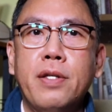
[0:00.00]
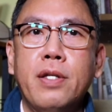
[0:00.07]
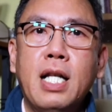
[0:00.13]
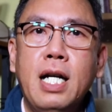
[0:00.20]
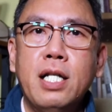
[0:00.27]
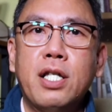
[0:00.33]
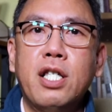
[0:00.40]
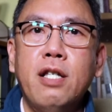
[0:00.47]

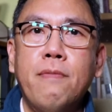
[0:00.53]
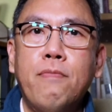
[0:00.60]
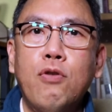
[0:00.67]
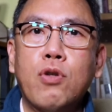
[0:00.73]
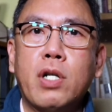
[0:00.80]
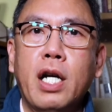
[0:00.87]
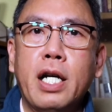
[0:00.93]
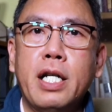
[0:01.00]
但是
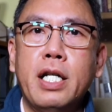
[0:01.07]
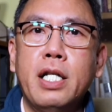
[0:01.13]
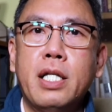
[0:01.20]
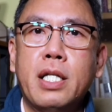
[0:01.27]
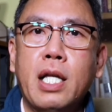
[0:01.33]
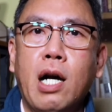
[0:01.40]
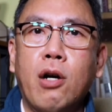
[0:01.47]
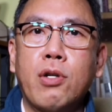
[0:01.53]
不可以
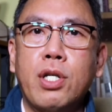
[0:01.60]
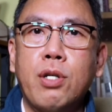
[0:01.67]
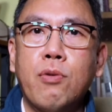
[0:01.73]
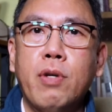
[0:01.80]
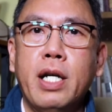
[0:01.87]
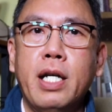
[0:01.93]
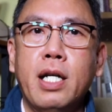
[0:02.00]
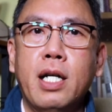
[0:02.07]
找一
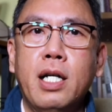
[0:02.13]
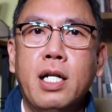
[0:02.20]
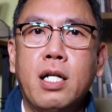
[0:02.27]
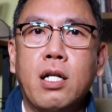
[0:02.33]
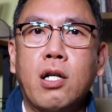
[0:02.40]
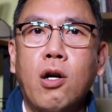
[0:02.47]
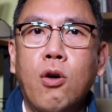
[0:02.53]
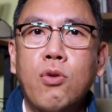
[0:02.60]
位
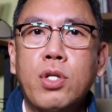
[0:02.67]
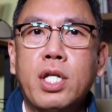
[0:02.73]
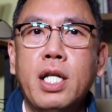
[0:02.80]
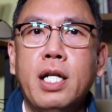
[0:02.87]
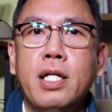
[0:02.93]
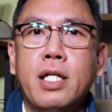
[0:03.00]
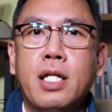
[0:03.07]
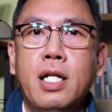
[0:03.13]
很公
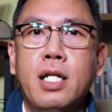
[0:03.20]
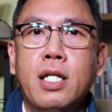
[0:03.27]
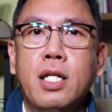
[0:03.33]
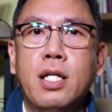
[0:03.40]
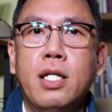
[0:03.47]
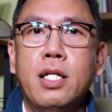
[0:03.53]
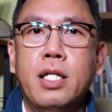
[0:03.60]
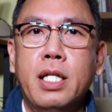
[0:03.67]
正的
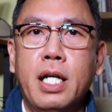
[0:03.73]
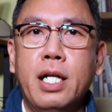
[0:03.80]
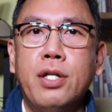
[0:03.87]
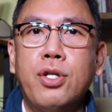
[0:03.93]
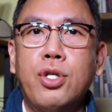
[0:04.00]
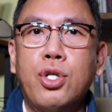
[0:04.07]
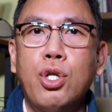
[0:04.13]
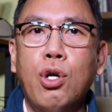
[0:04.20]

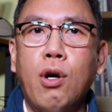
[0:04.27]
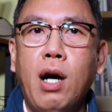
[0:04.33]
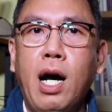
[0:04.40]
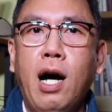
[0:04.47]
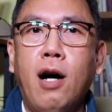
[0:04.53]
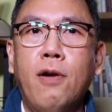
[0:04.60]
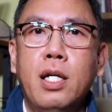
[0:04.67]
人就好，